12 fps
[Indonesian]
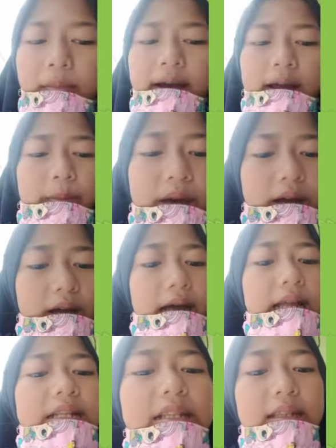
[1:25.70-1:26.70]
makan
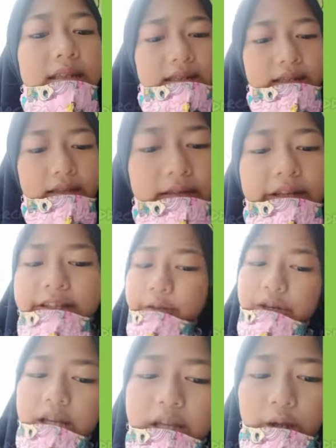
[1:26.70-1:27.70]
makan di
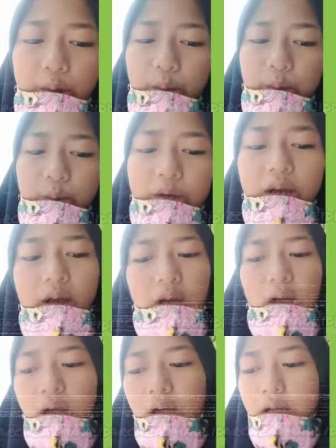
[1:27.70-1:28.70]
restoran gitu
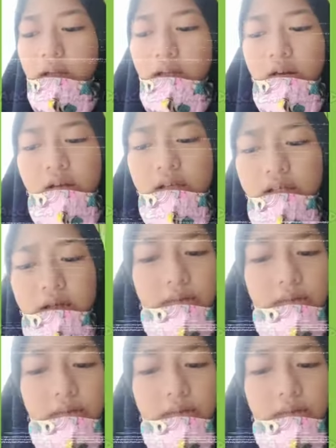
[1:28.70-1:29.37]
eh, terus di